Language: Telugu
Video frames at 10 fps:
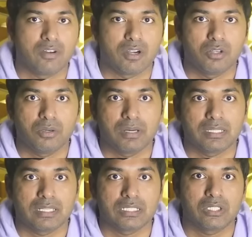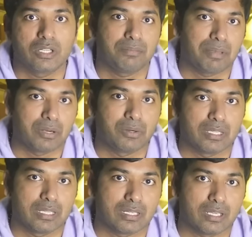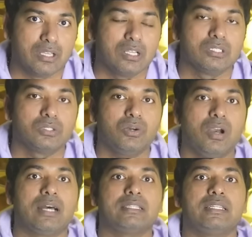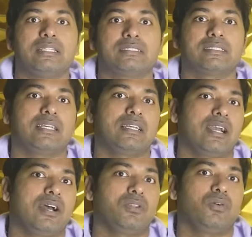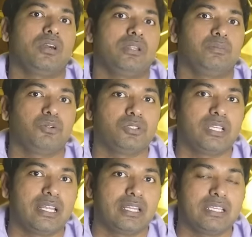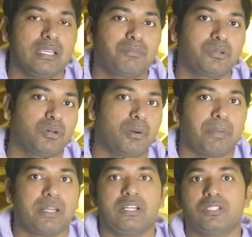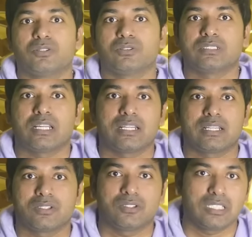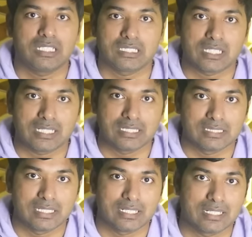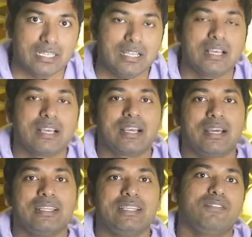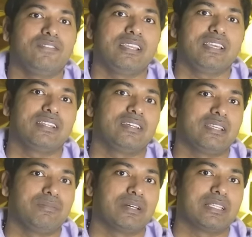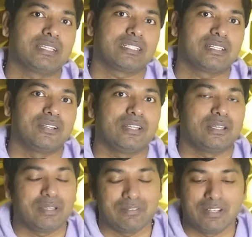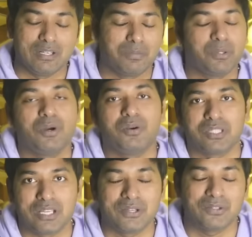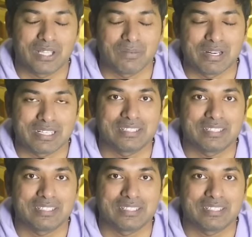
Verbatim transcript: వాళ్ళు బద్దకిస్ట్లో అనే పేరు ఉండేదంట సో అది నిజం కాదు అని ప్రూవ్ చేయడానికి ఎప్పుడో పన్నెండు సంవత్సరాల క్రితం దీన్ని స్టార్ట్ చేశాడంట కానీ ఎవ్రీ ఇయర్ ఈ బద్దకిస్ట్లోని వీళ్ళు ప్రూవ్ అవుతానే ఉందన్నమాట